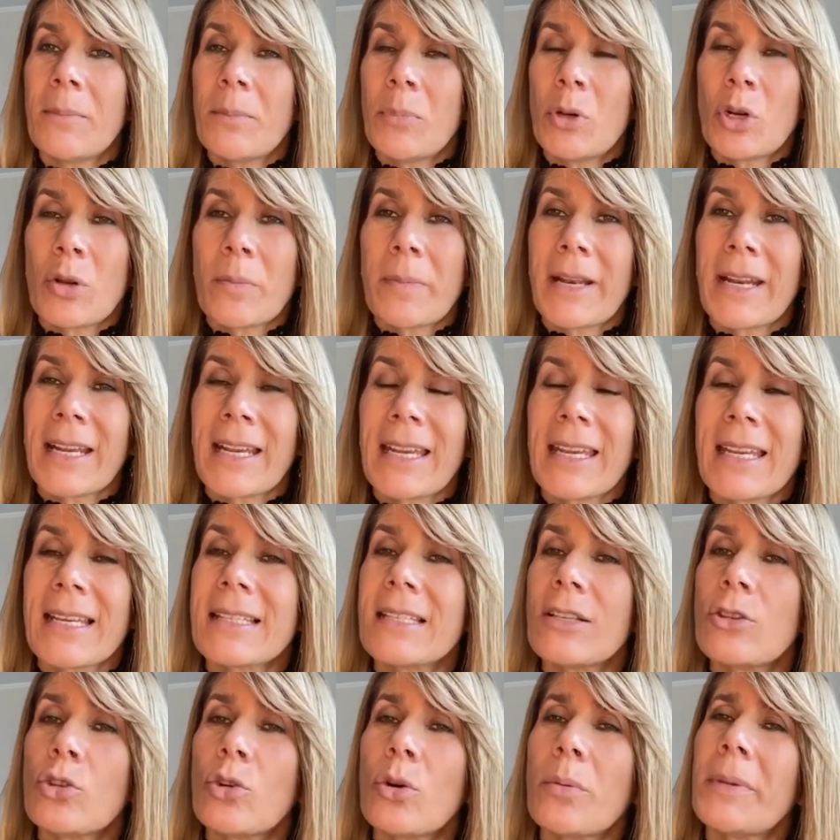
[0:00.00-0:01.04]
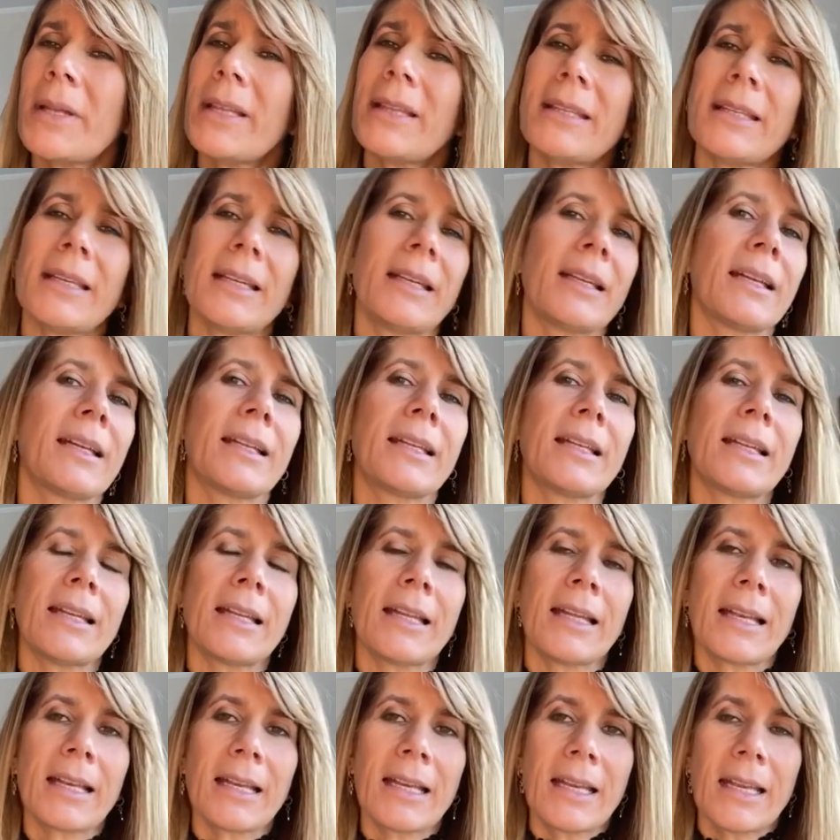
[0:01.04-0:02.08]
pero que para que ellas se tomen tienen que
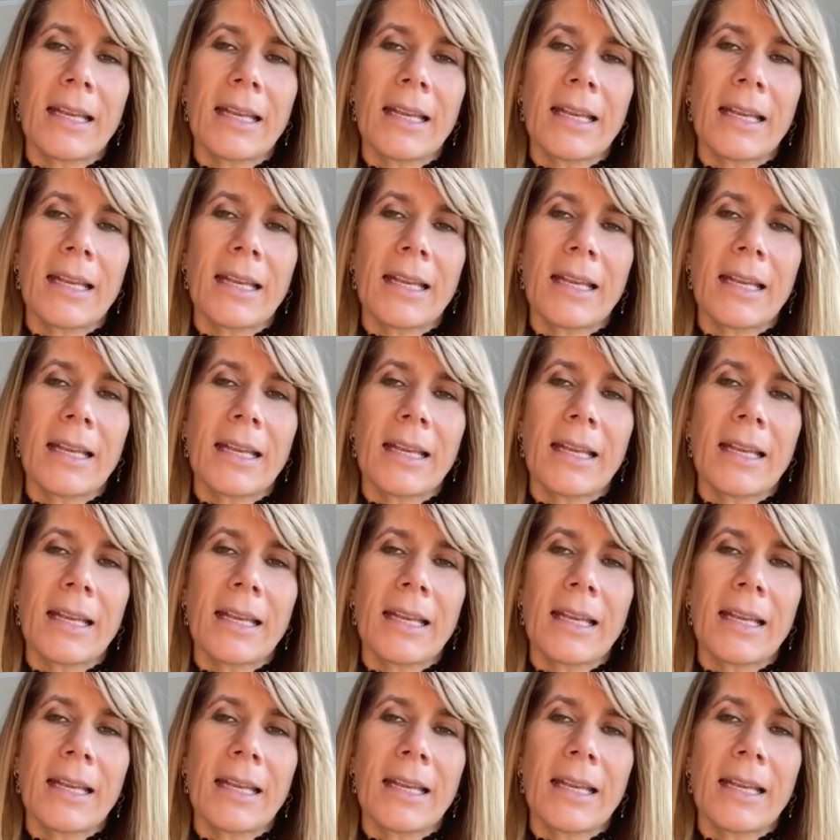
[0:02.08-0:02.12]
tener